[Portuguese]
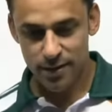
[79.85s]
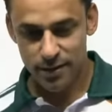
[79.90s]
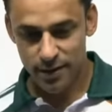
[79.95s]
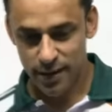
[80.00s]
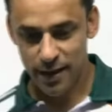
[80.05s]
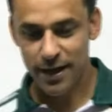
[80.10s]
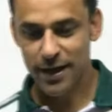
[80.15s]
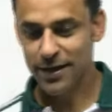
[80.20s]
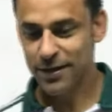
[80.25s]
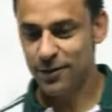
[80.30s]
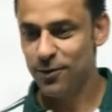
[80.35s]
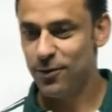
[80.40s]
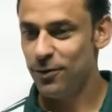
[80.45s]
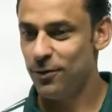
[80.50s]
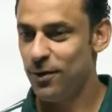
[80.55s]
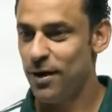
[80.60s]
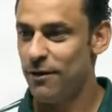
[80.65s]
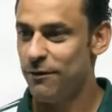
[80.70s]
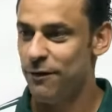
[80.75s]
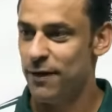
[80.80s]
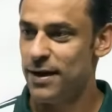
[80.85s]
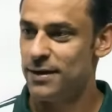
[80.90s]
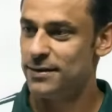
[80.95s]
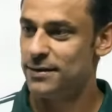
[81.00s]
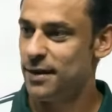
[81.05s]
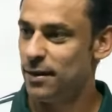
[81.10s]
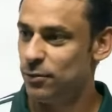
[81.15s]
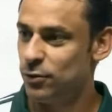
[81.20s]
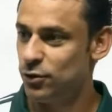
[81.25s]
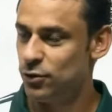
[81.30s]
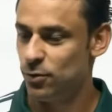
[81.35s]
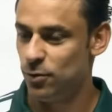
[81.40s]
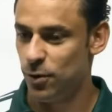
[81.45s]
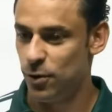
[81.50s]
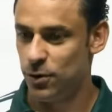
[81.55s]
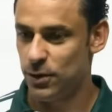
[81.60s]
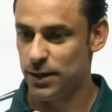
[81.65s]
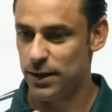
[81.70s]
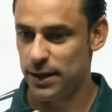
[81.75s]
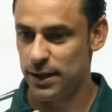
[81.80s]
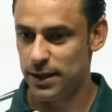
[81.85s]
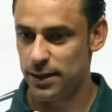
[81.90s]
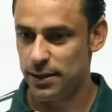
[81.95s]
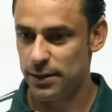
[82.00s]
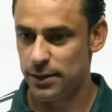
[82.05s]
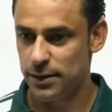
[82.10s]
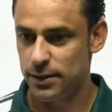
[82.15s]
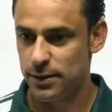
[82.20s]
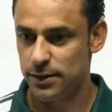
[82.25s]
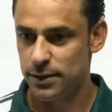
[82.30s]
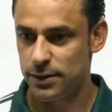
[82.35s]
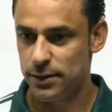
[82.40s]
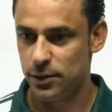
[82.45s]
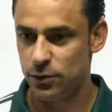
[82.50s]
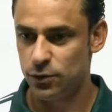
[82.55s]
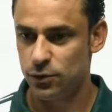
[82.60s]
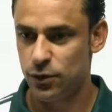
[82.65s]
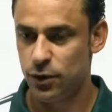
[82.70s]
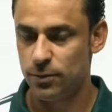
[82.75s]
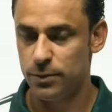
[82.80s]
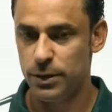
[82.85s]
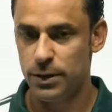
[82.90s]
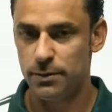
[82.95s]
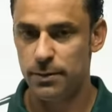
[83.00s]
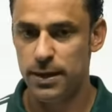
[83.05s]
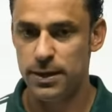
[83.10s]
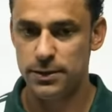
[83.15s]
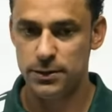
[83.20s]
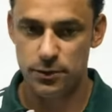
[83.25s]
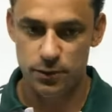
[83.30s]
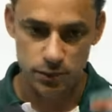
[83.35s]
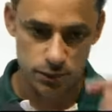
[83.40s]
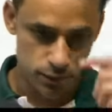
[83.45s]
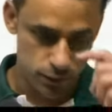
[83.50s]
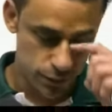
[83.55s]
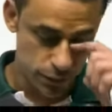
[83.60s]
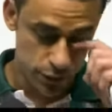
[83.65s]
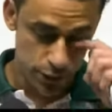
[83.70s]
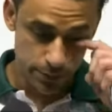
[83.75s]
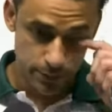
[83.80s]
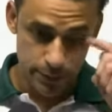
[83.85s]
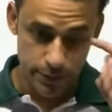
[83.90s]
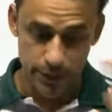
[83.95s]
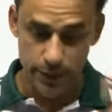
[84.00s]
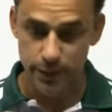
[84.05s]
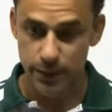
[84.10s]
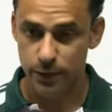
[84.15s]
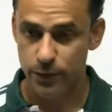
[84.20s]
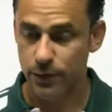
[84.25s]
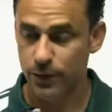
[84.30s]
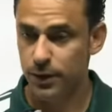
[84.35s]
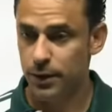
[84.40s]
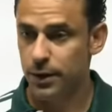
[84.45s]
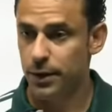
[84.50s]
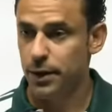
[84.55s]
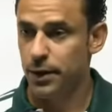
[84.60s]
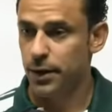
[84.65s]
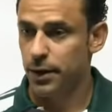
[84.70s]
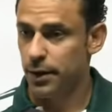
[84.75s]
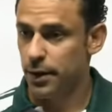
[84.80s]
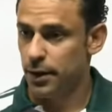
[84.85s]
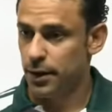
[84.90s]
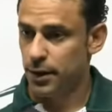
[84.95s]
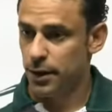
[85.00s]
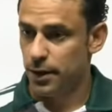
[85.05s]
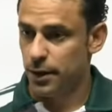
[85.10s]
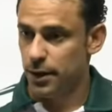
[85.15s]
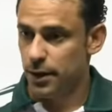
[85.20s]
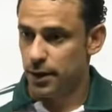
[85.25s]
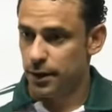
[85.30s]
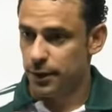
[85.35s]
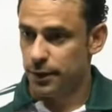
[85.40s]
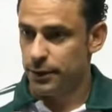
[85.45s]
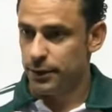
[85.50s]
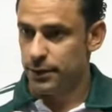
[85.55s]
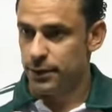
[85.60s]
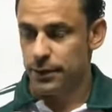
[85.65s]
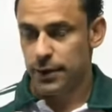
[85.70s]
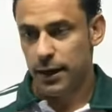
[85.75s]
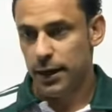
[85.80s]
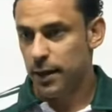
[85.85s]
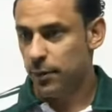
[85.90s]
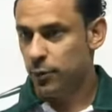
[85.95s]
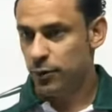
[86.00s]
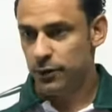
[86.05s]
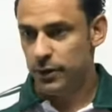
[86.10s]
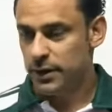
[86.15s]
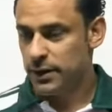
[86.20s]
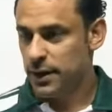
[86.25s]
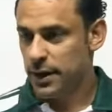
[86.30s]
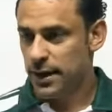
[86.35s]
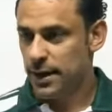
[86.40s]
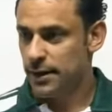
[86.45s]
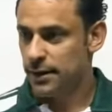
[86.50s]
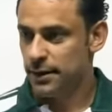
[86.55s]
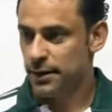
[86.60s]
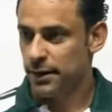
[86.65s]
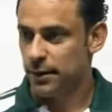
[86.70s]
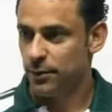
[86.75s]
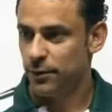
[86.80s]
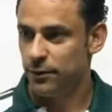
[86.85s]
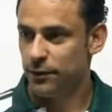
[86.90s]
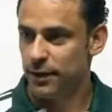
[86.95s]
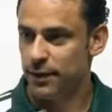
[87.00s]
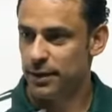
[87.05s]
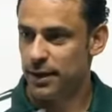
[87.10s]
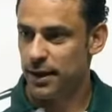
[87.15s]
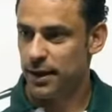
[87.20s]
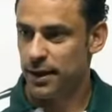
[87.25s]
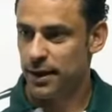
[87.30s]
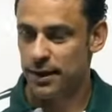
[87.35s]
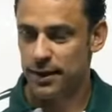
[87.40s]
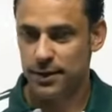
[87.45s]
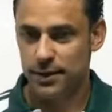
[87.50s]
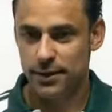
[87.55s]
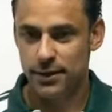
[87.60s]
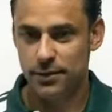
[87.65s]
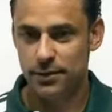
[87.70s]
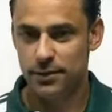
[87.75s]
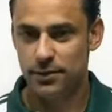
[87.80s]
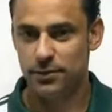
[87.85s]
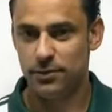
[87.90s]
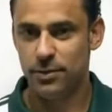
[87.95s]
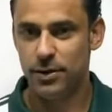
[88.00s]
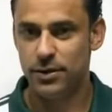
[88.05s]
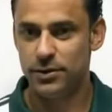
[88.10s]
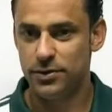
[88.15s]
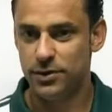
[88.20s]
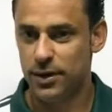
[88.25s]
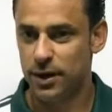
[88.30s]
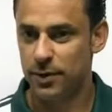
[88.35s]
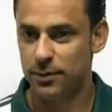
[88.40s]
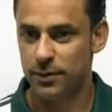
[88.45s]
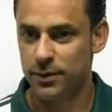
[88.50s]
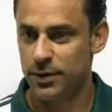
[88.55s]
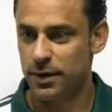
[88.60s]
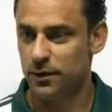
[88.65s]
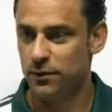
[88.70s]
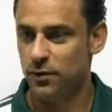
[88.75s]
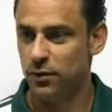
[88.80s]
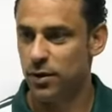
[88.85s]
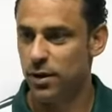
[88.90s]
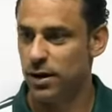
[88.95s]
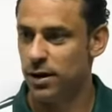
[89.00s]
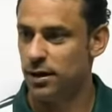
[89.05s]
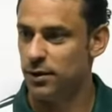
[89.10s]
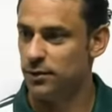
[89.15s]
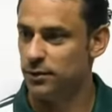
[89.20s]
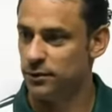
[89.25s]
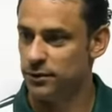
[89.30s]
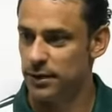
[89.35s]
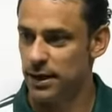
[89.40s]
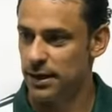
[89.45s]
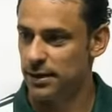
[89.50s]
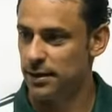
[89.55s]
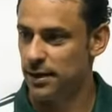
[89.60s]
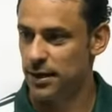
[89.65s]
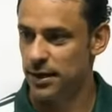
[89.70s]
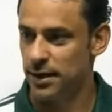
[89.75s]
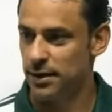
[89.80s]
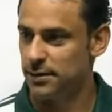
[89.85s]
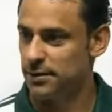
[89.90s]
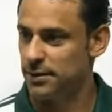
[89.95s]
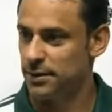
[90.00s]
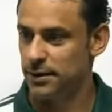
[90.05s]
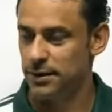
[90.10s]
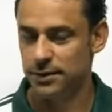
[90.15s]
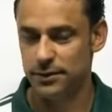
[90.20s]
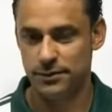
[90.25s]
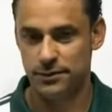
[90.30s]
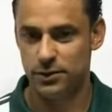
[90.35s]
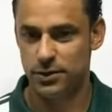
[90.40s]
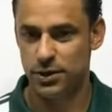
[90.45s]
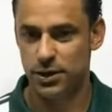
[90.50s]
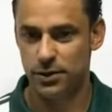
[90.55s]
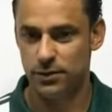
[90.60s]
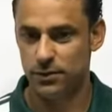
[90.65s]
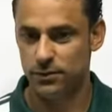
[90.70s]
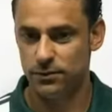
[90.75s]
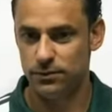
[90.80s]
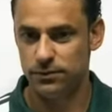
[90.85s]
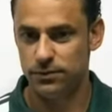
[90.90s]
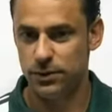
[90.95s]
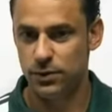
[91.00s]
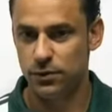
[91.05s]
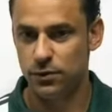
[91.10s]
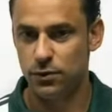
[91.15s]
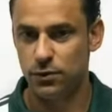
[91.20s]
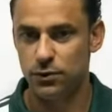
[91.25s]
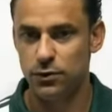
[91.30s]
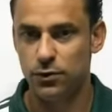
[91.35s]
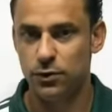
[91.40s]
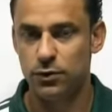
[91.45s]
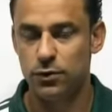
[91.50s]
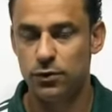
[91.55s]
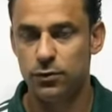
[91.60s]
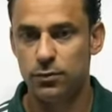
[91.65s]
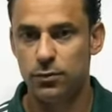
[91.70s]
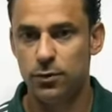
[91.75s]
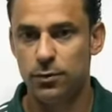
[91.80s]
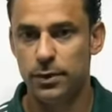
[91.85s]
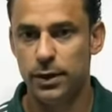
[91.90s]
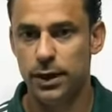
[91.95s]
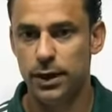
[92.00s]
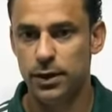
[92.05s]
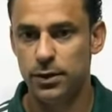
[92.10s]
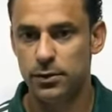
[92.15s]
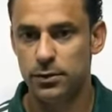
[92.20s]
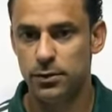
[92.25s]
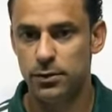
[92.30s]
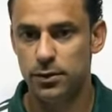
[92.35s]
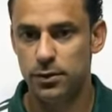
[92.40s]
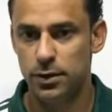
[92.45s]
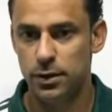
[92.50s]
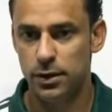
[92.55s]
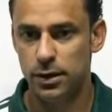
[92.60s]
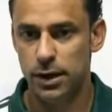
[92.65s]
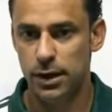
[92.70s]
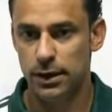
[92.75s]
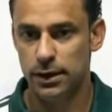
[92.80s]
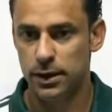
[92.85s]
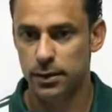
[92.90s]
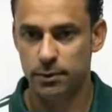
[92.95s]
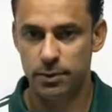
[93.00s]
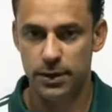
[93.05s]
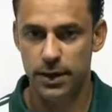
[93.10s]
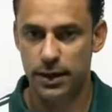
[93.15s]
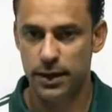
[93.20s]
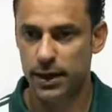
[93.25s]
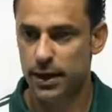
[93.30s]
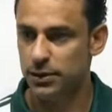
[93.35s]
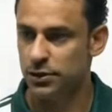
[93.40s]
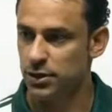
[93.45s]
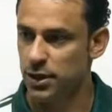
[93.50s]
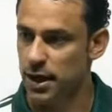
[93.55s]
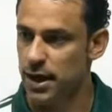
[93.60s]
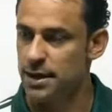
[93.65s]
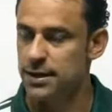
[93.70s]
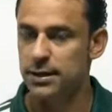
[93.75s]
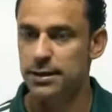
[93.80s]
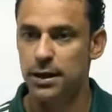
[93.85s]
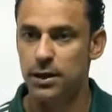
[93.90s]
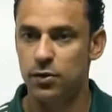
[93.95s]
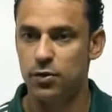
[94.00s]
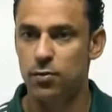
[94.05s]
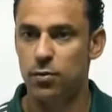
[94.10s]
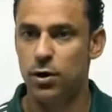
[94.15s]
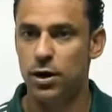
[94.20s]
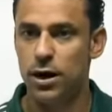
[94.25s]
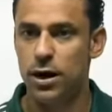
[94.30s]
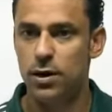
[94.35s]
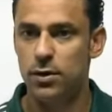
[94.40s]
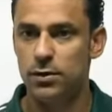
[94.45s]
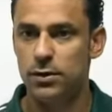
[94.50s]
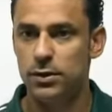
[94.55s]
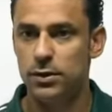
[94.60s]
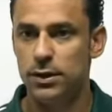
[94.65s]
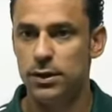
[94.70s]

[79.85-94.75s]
É, a fase está muito boa, né? Não só minha, mas do, do time inteiro. E tem que aproveitar, tem que aproveitar o meio de campo que está voando, os laterais que chegam e cruzam a todo momento. A equipe está encaixada, está com moral.